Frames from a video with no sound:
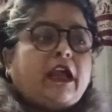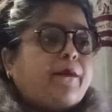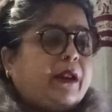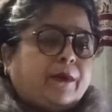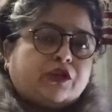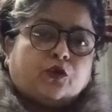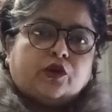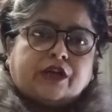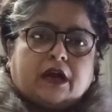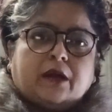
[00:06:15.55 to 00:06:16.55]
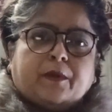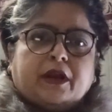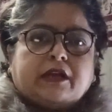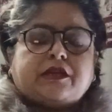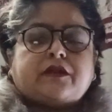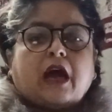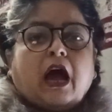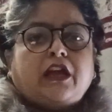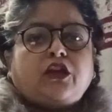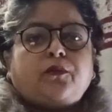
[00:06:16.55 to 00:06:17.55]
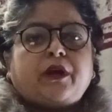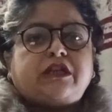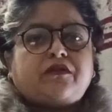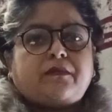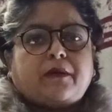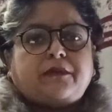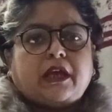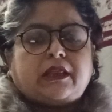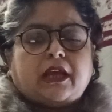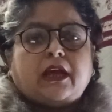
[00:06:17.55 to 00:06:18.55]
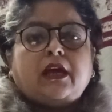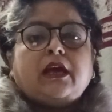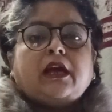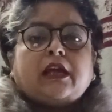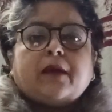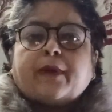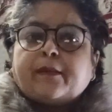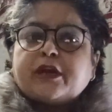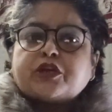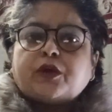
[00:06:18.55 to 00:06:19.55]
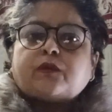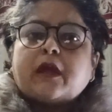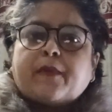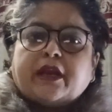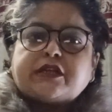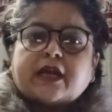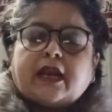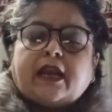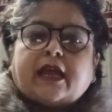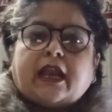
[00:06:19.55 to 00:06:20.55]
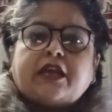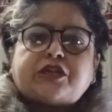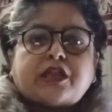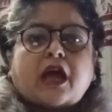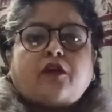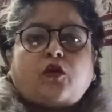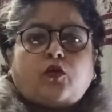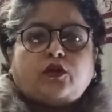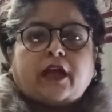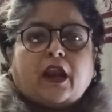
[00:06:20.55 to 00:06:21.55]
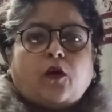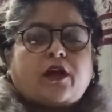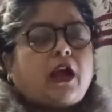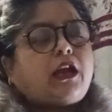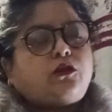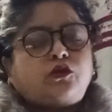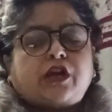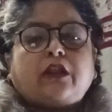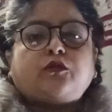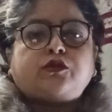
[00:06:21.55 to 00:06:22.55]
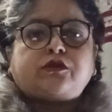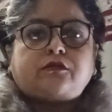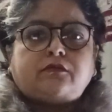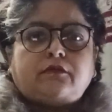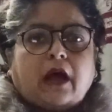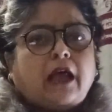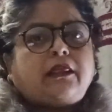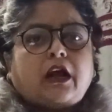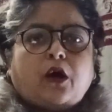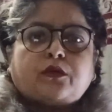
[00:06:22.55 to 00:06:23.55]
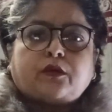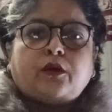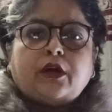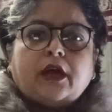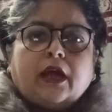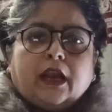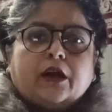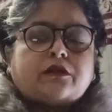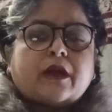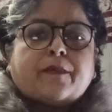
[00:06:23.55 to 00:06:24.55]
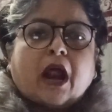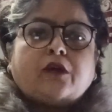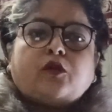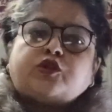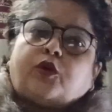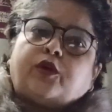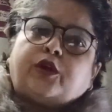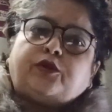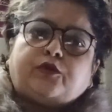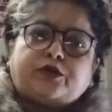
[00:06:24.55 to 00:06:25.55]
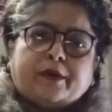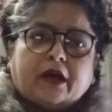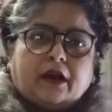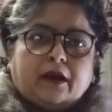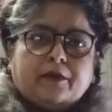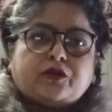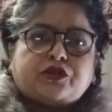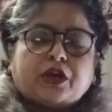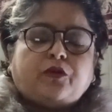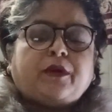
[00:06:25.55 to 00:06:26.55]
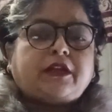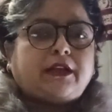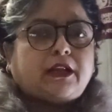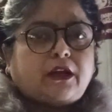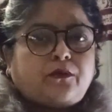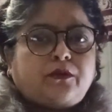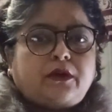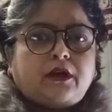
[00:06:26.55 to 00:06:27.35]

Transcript: कि मेरे बच्चों को जाकर परख जैसे आयुब के जीवन में हम देखते हैं कि परमेश्वर ने उसकी परीक्षा लेने के लिए शैतान को खुद अलाउ किया कि तू जा तू हाथ लगा उसको लेकिन उसके प्राण को छोड़कर तू कुछ भी कर ले मैं तुझे अनुमति देता हूँ